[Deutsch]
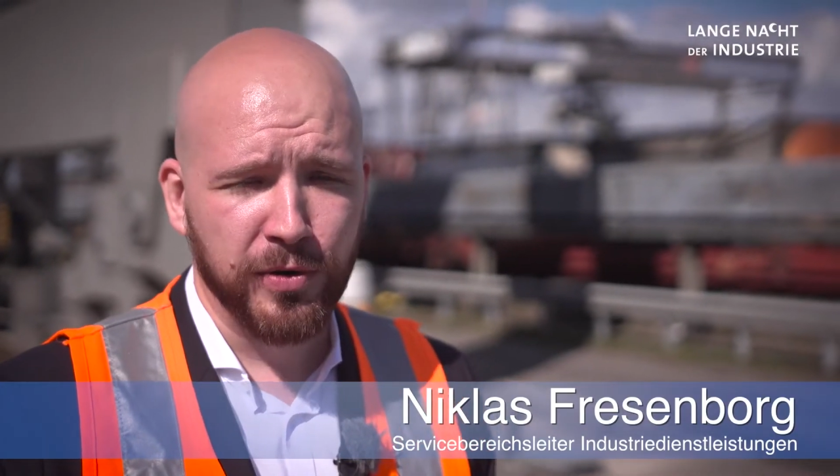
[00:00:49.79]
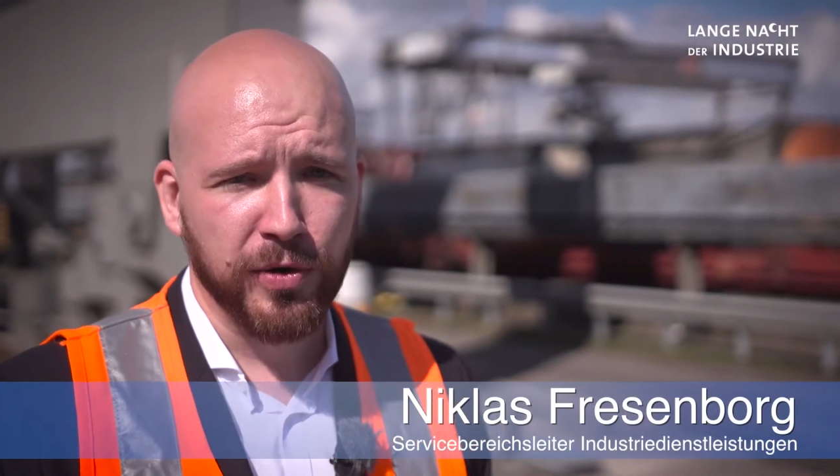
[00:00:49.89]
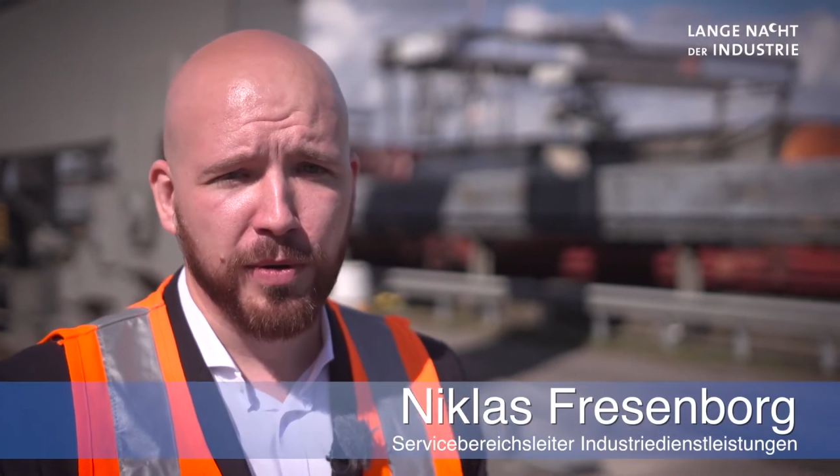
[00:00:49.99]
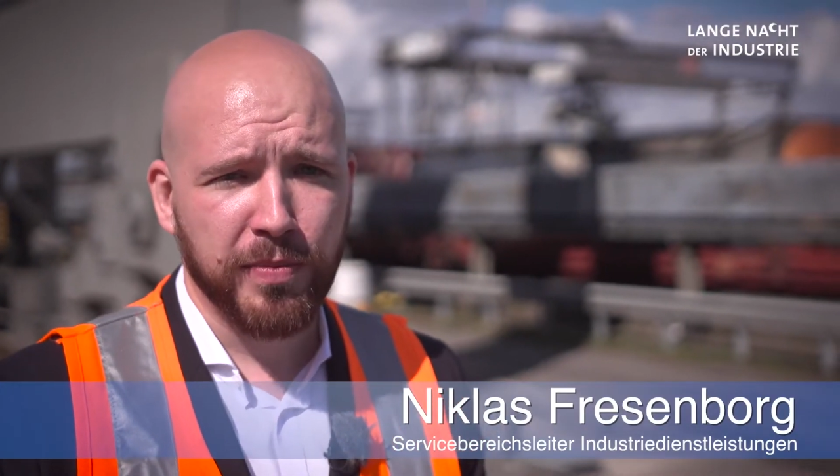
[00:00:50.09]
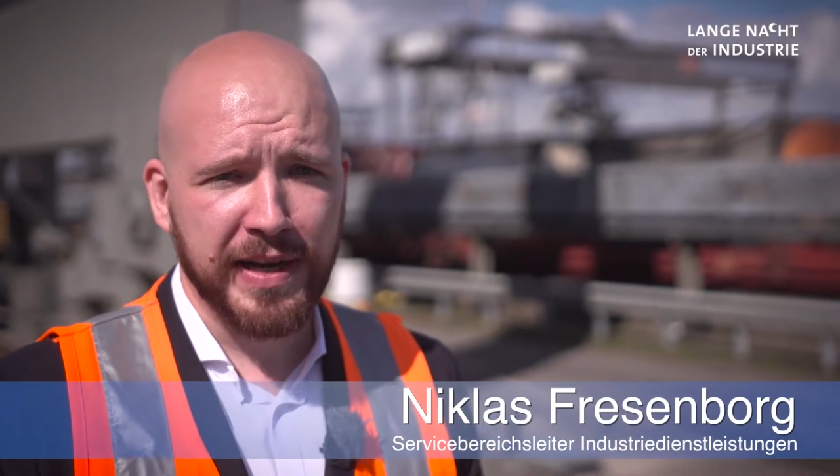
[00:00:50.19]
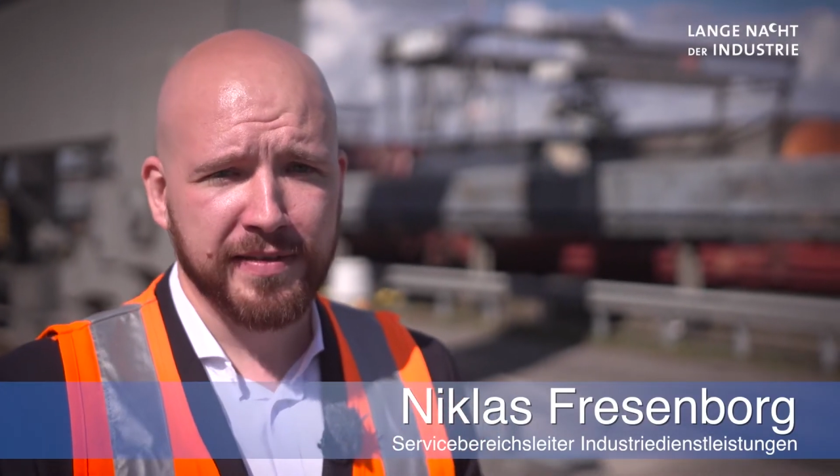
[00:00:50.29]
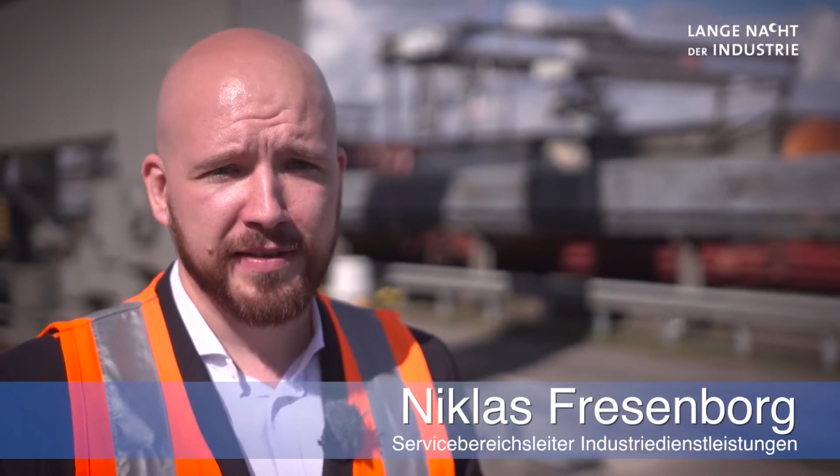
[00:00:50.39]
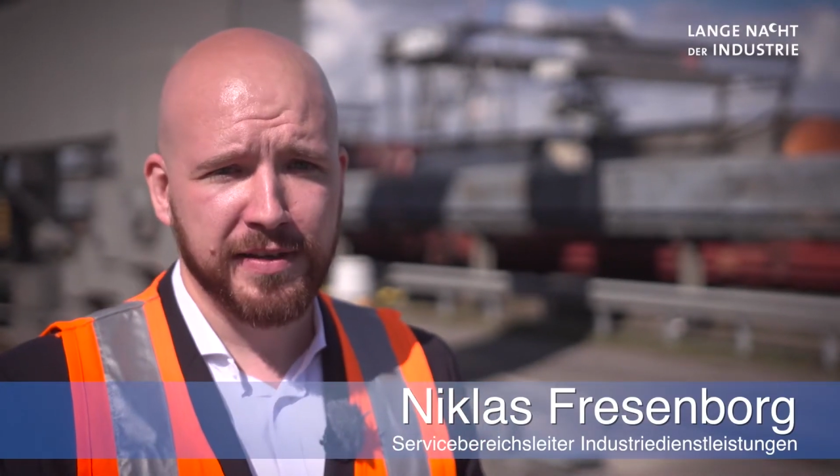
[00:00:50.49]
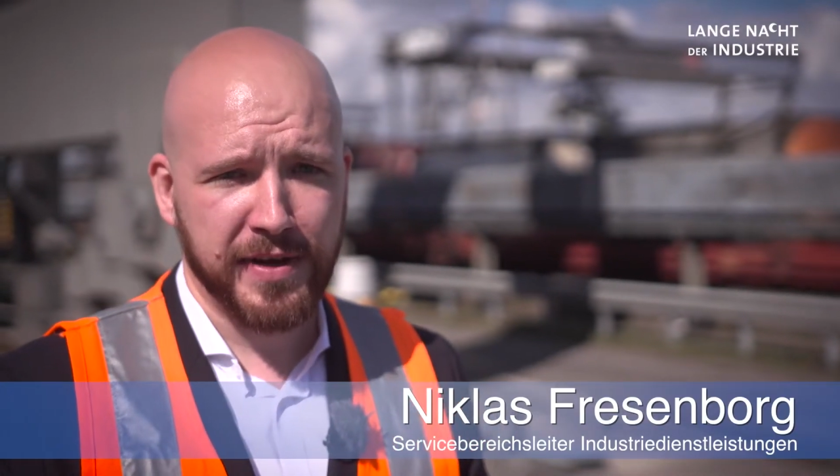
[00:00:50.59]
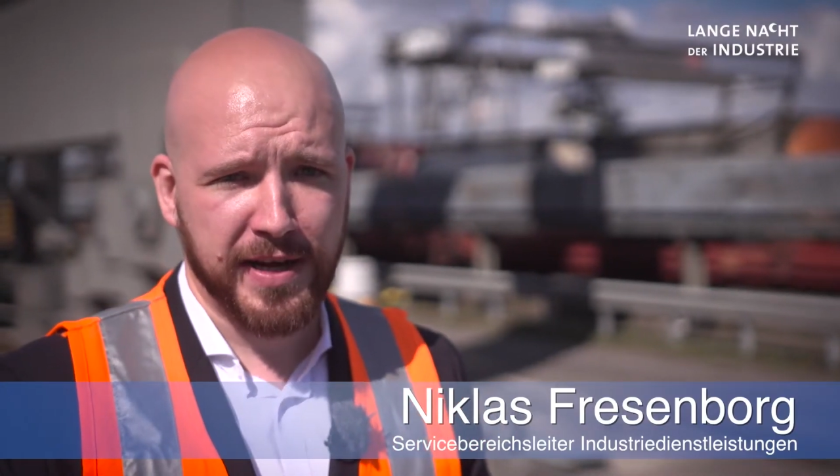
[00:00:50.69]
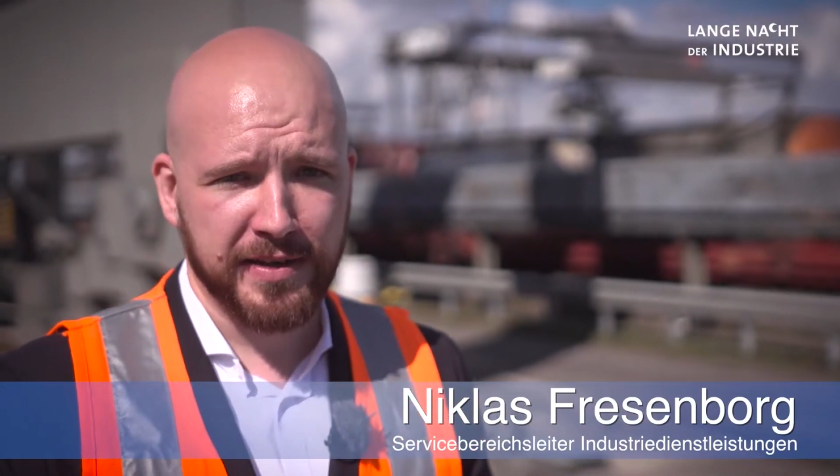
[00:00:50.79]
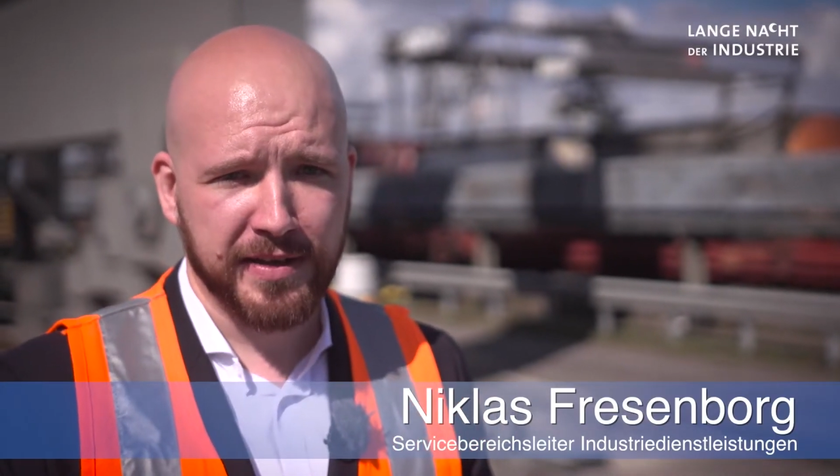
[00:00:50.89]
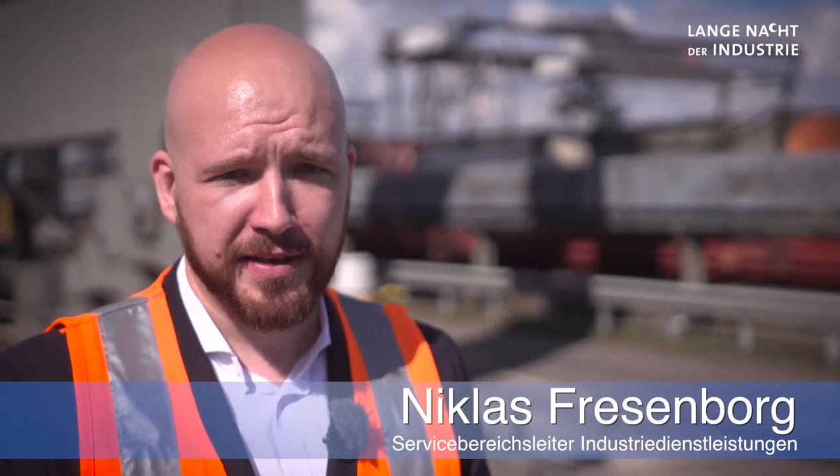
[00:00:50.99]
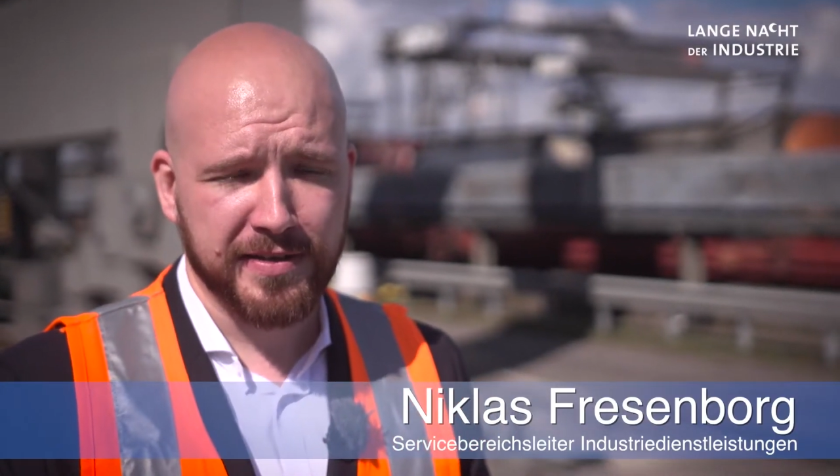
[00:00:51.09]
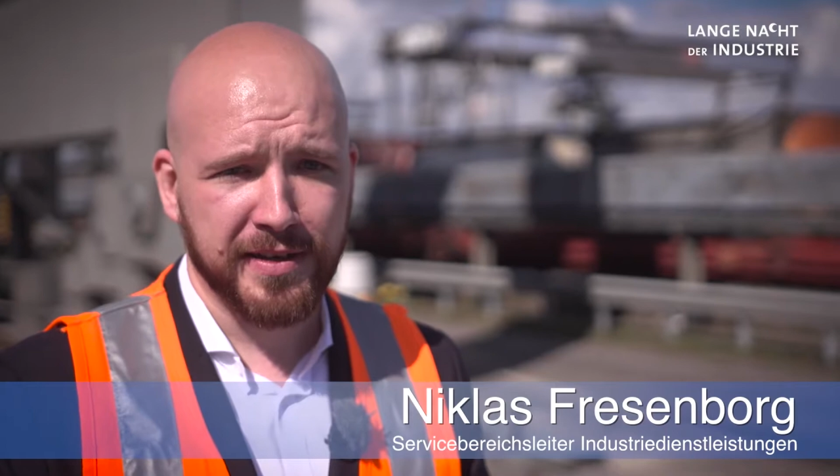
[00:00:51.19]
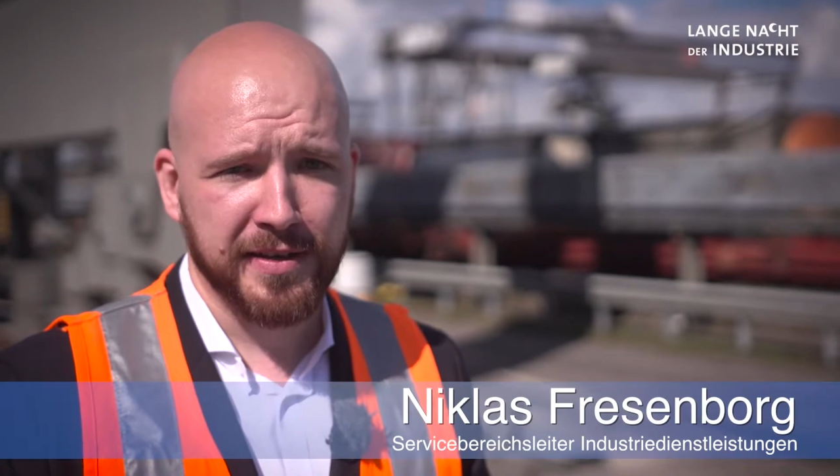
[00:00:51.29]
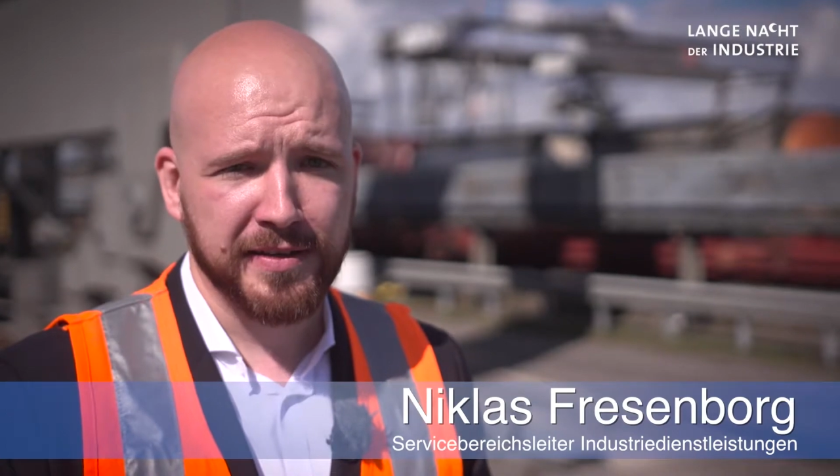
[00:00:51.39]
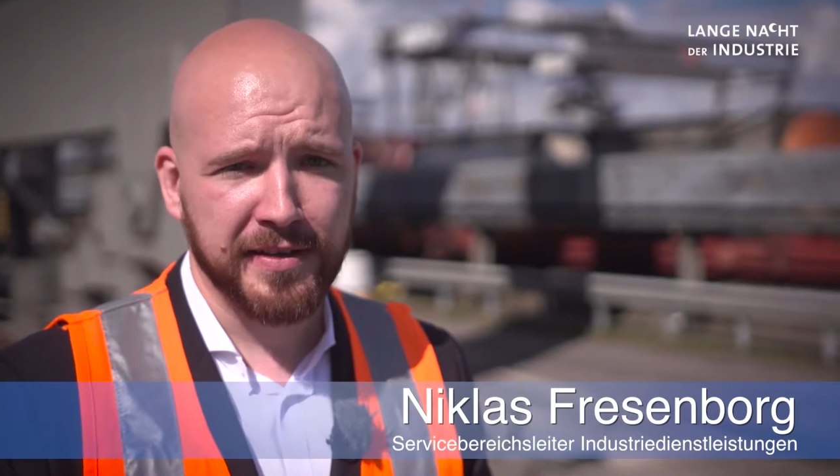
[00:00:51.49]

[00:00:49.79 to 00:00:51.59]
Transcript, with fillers: hochkomplexen Lieferantenkette,